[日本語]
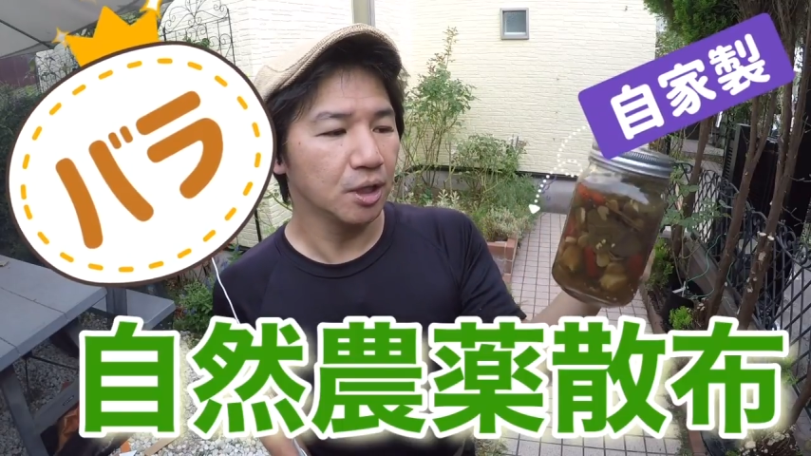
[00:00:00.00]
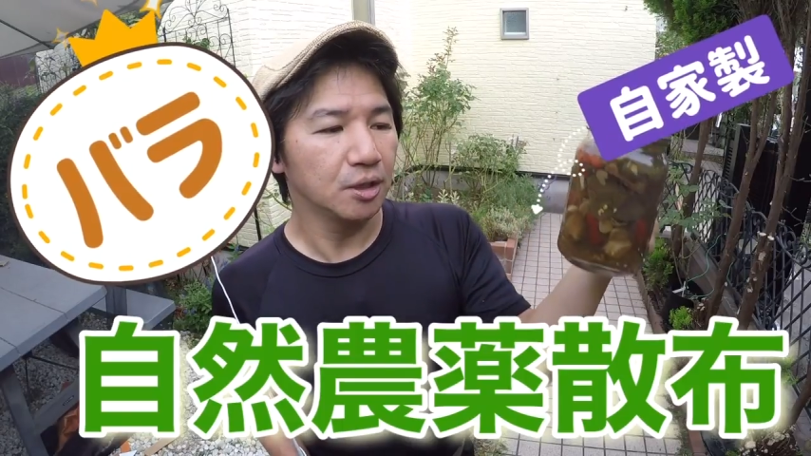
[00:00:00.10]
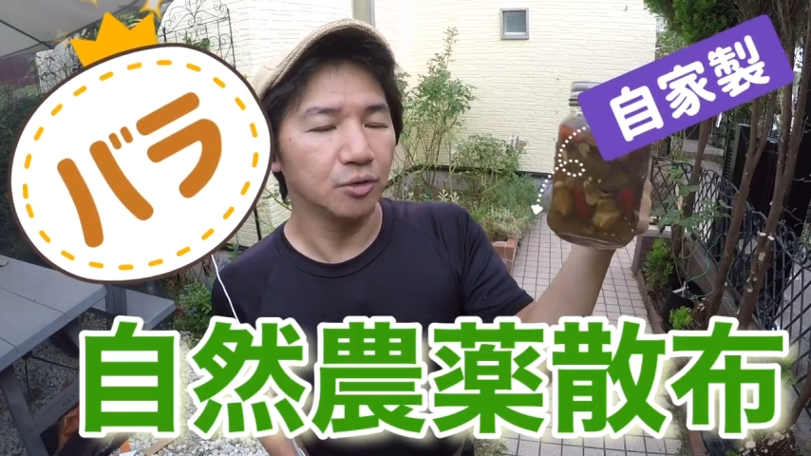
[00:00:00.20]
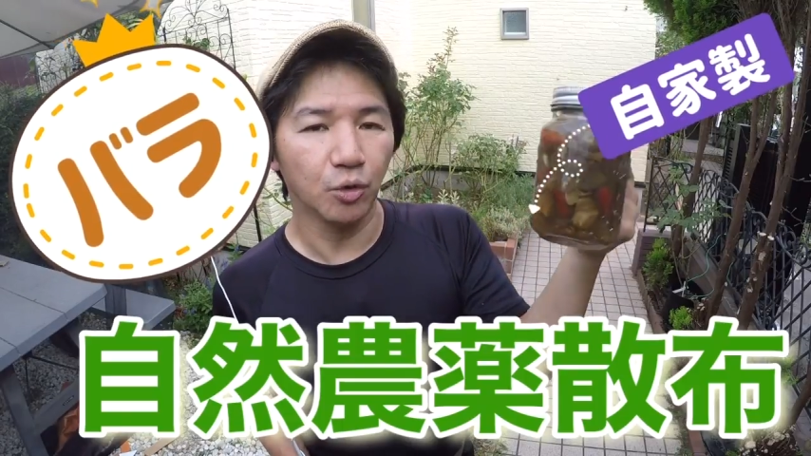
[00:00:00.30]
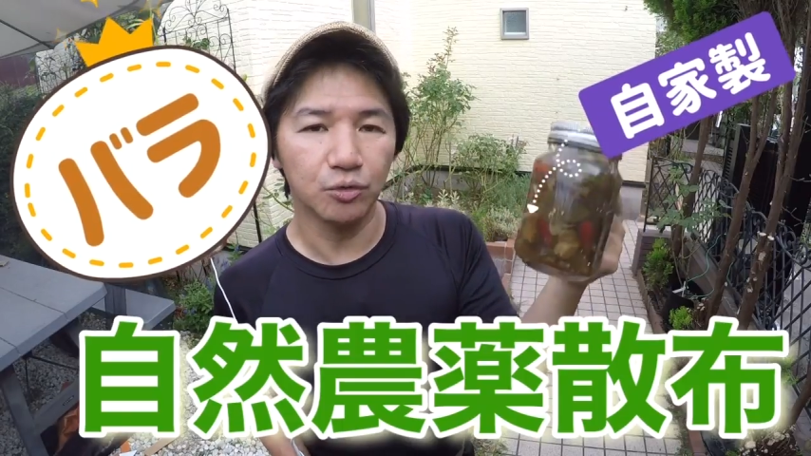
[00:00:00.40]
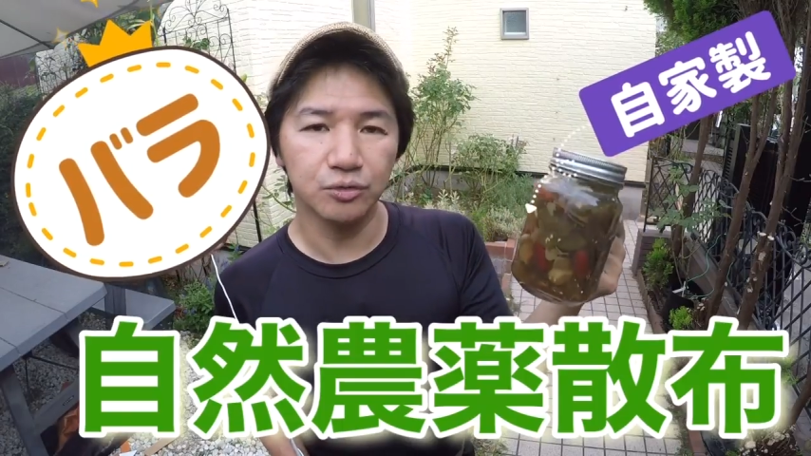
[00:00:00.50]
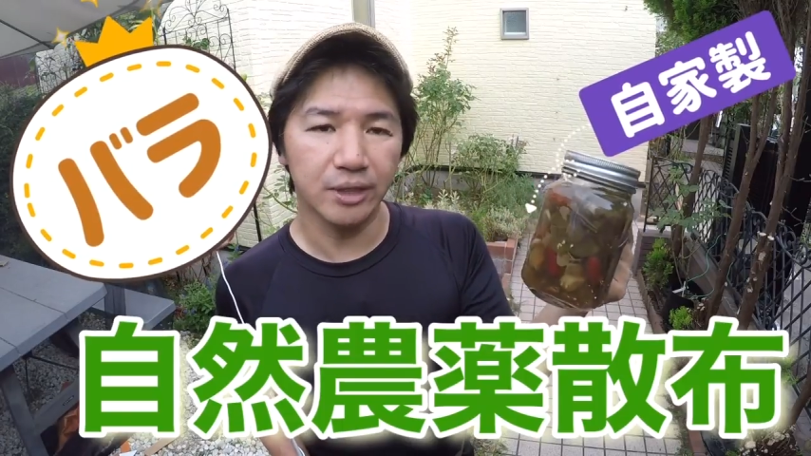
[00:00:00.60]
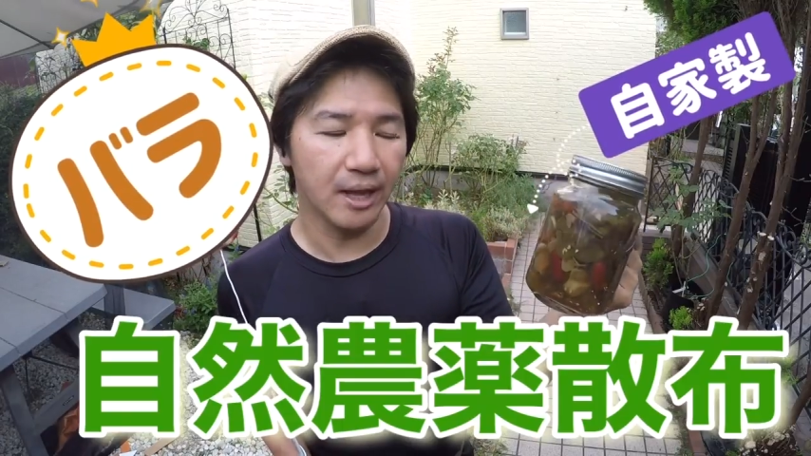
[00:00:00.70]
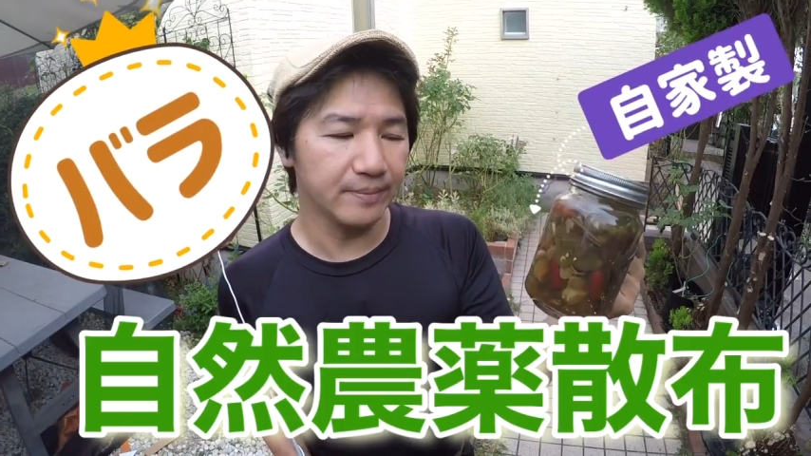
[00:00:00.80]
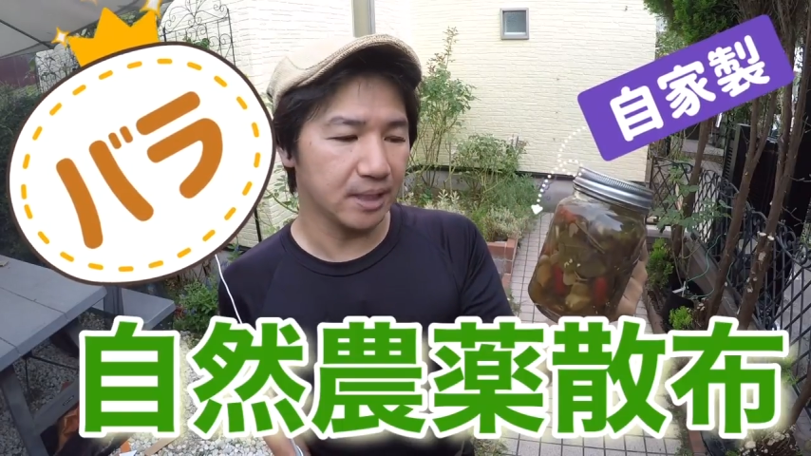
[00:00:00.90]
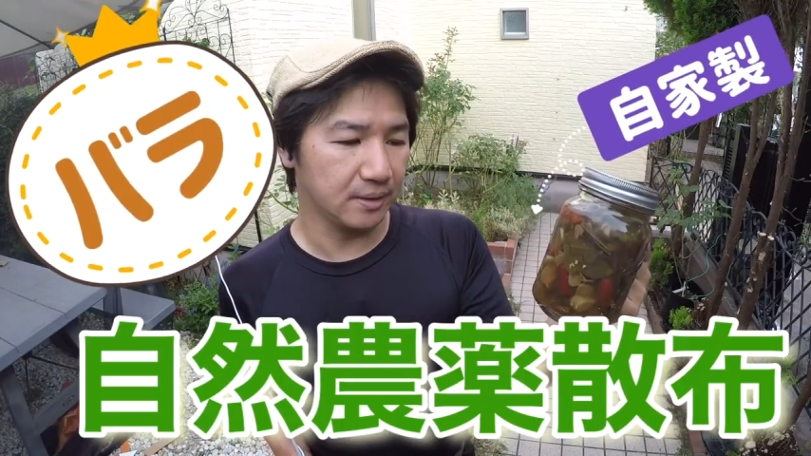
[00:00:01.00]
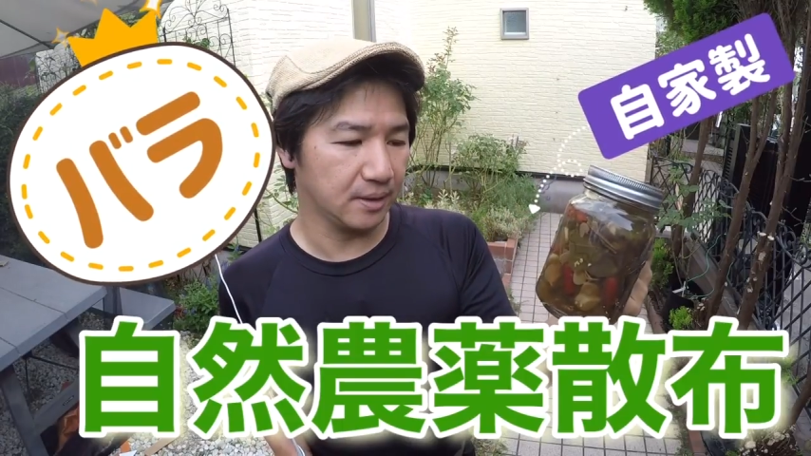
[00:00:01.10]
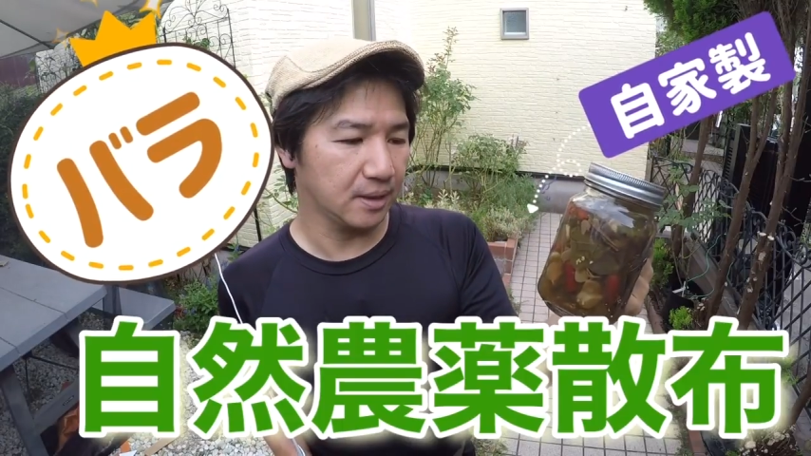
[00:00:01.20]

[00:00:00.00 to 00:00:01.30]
毒ダミ